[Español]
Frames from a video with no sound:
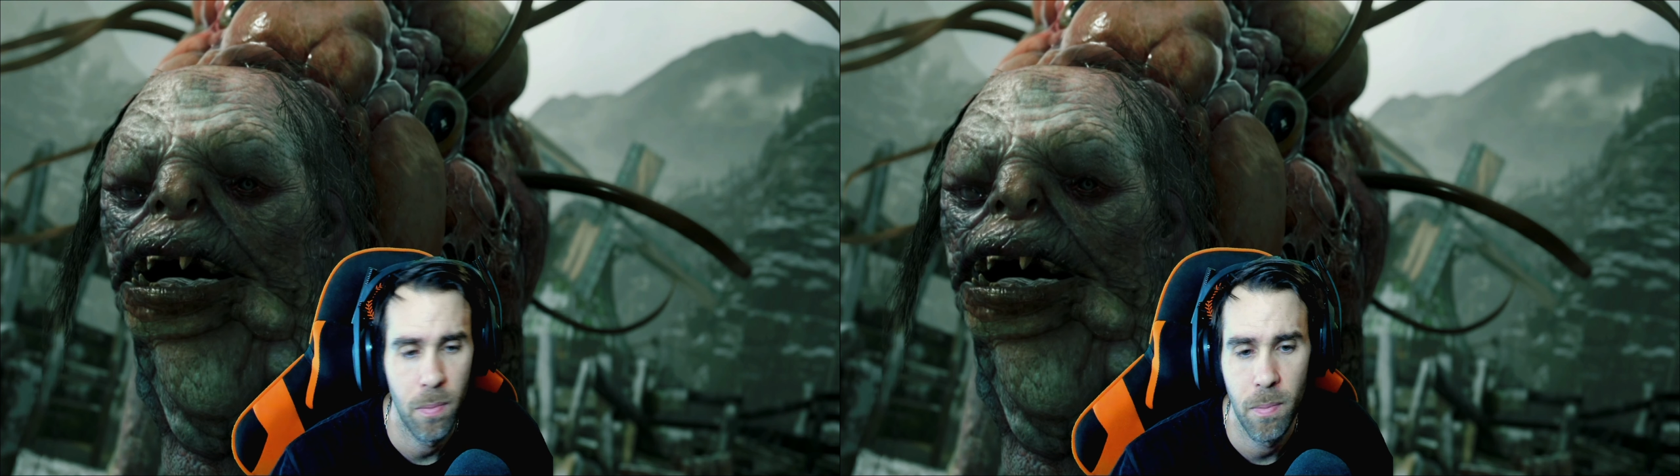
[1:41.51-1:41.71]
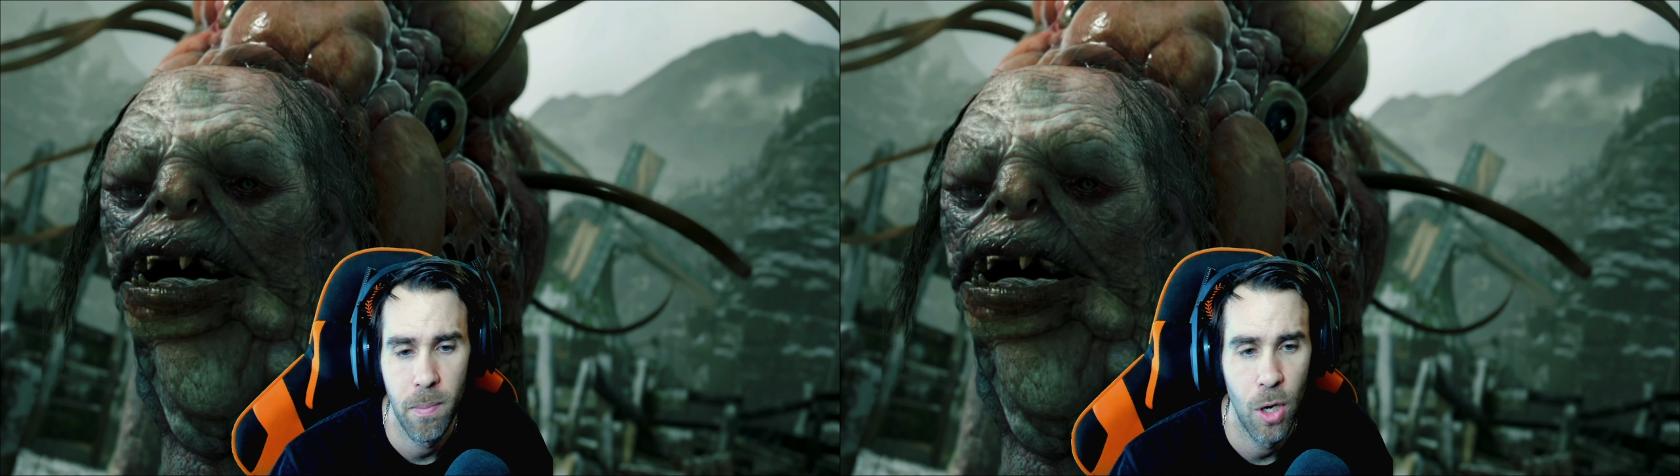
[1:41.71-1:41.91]

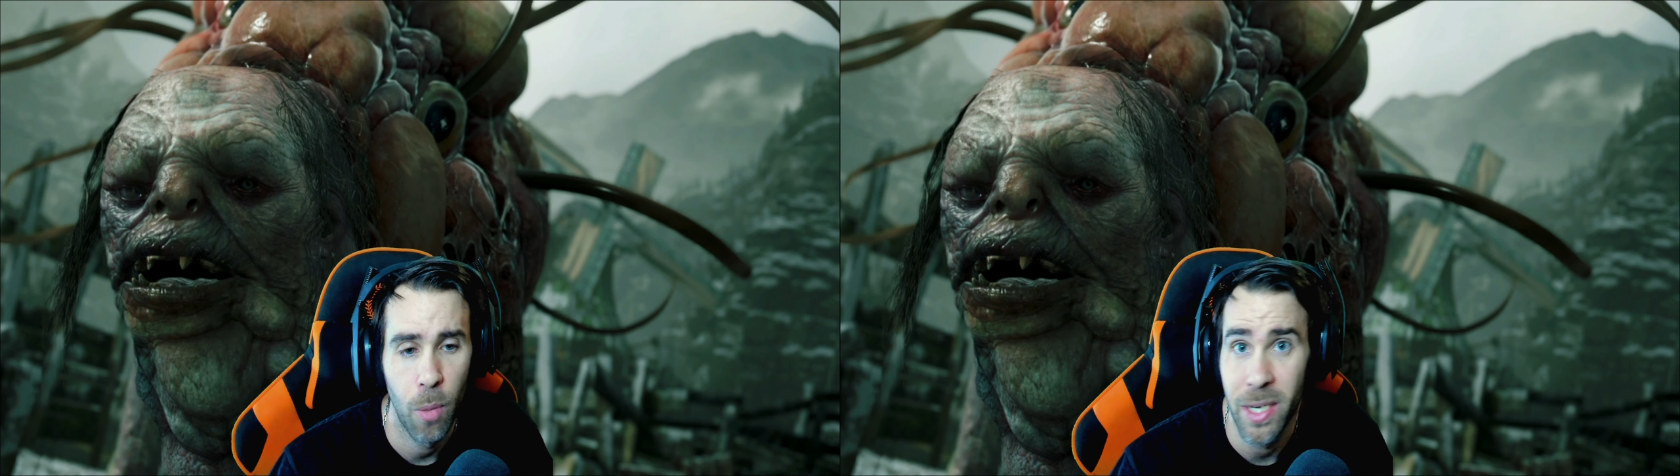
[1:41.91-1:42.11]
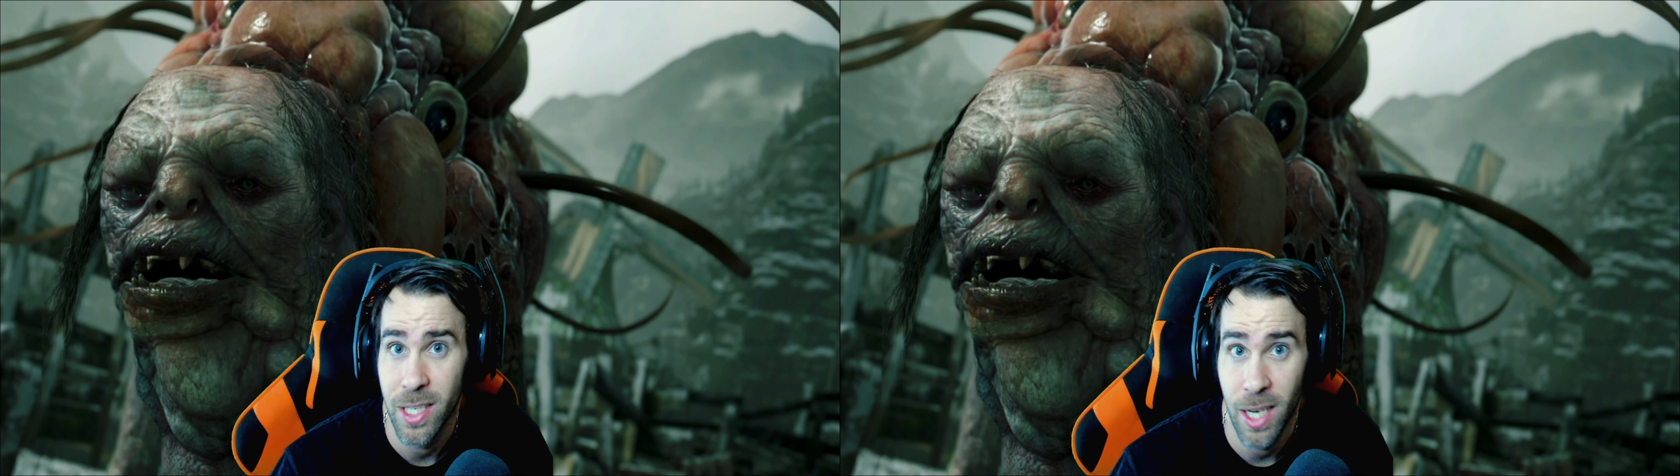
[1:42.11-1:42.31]
me lo,
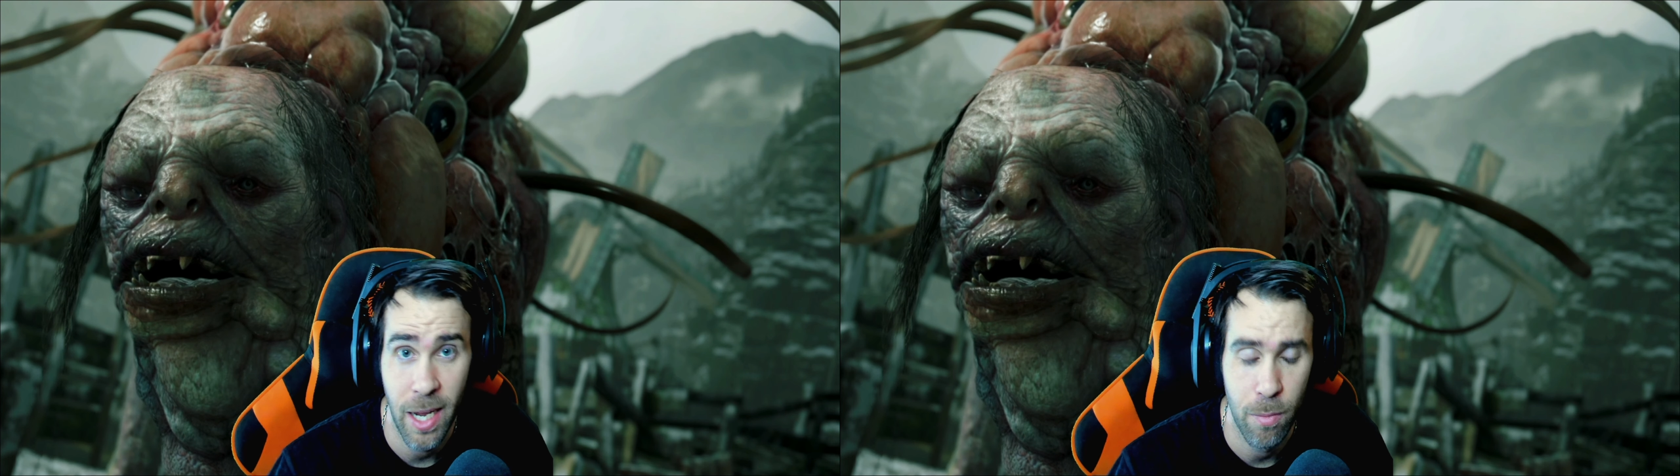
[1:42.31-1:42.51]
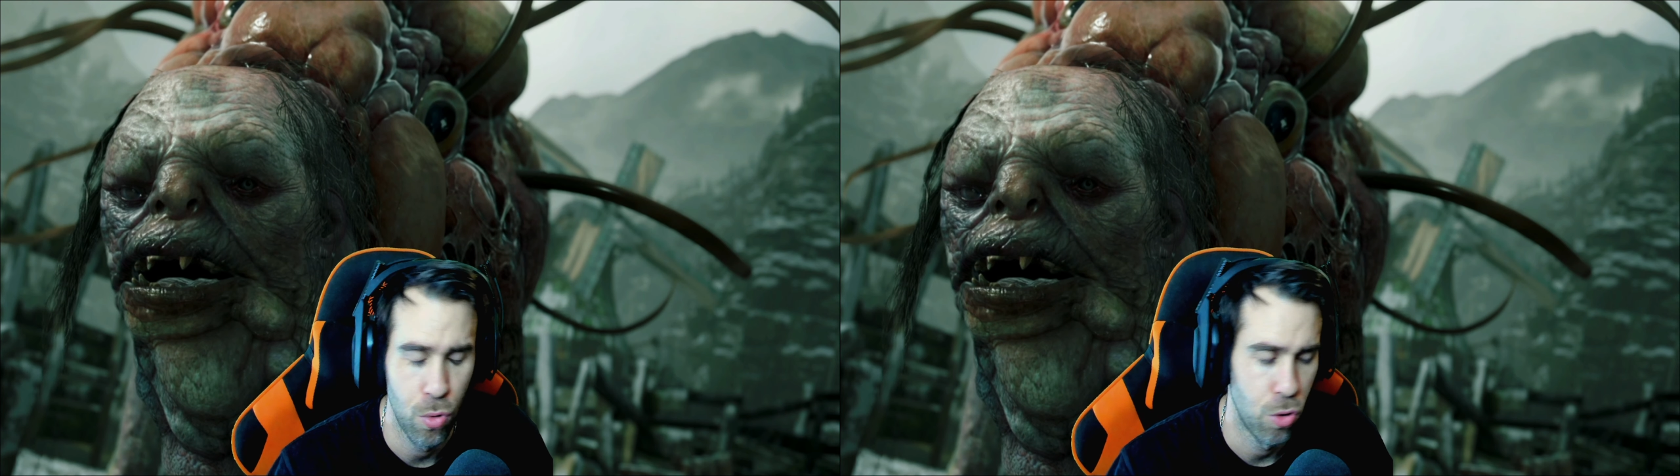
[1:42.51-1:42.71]

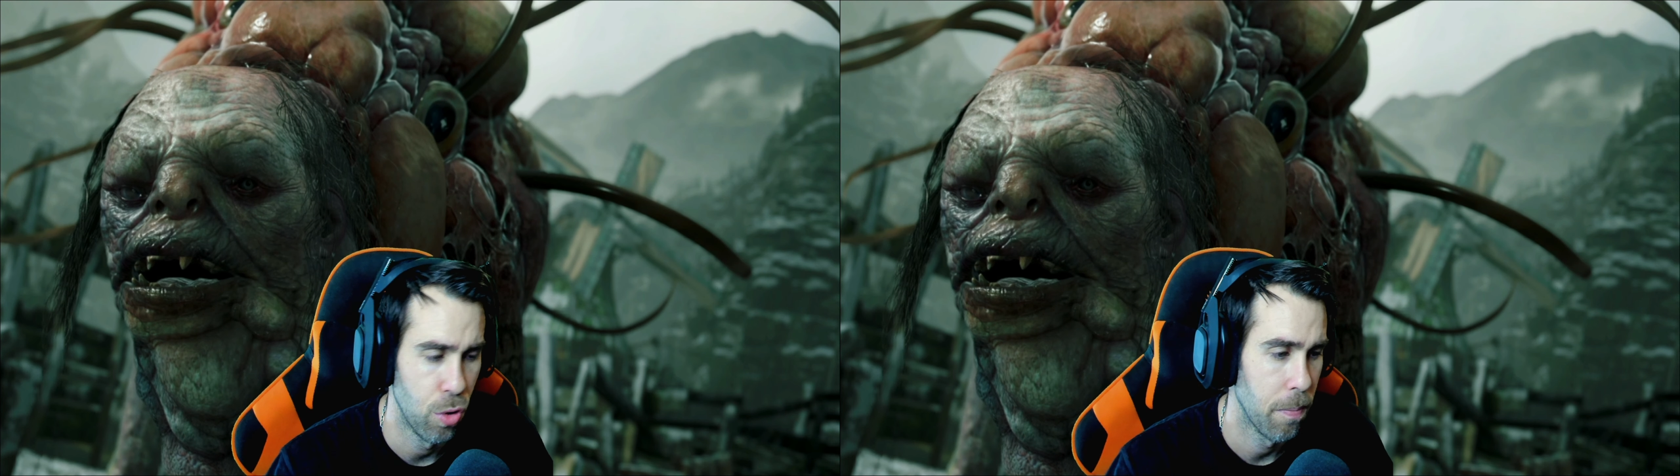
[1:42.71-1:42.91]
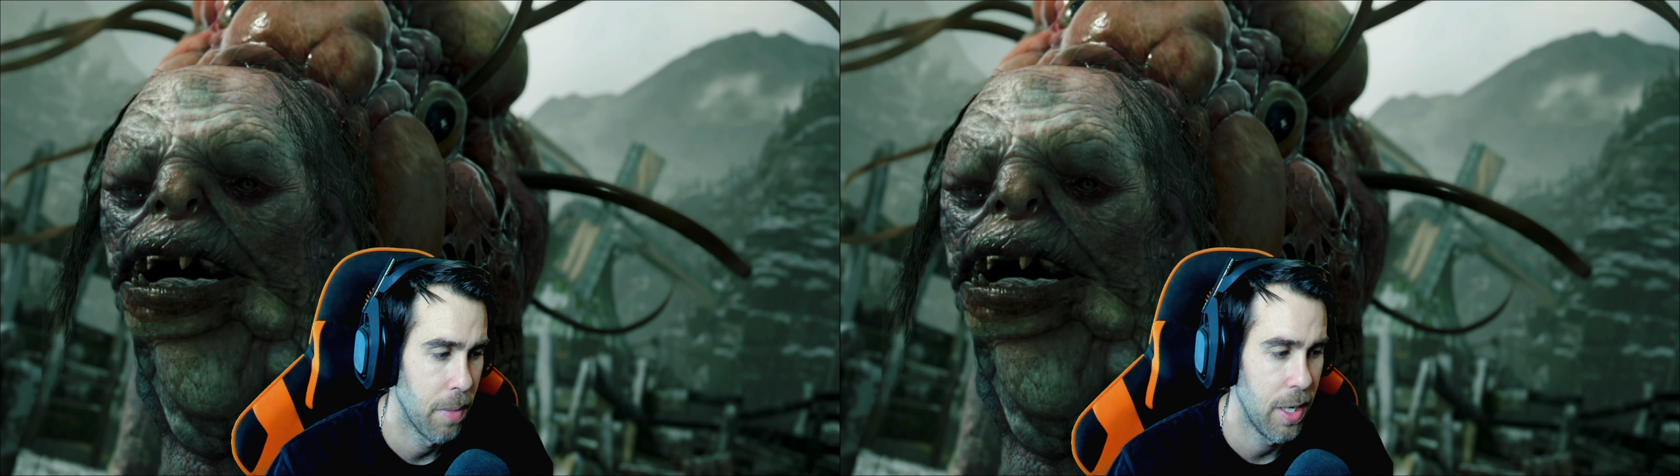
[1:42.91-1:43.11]
pixelea
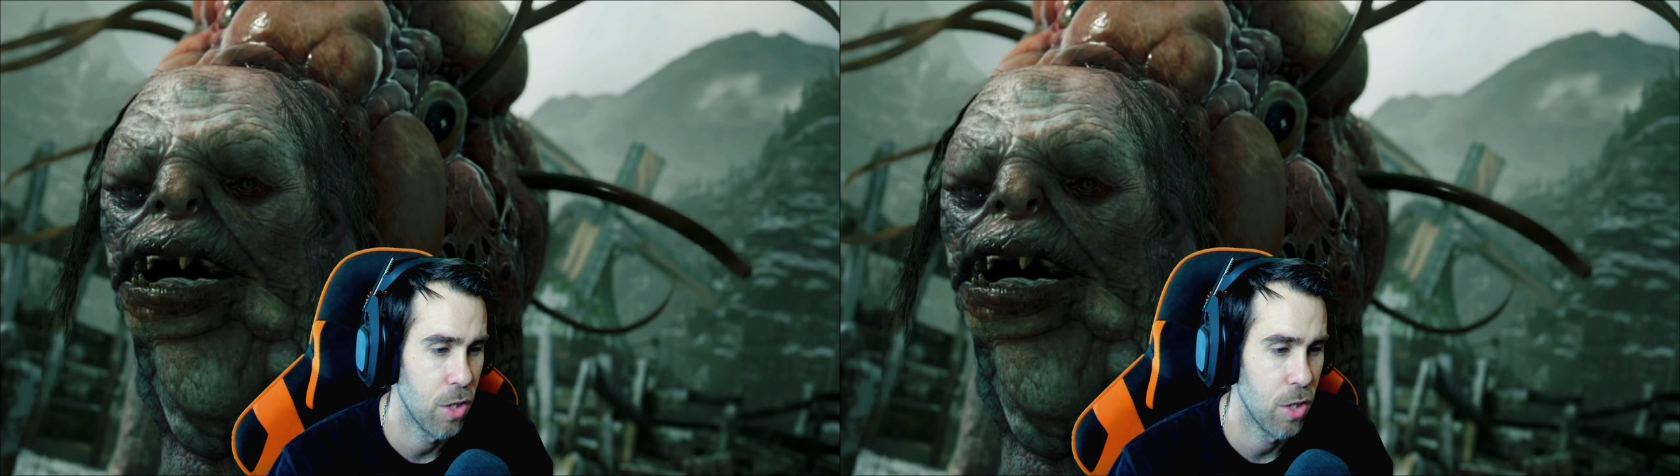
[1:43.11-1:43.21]
mucho, ¿vale?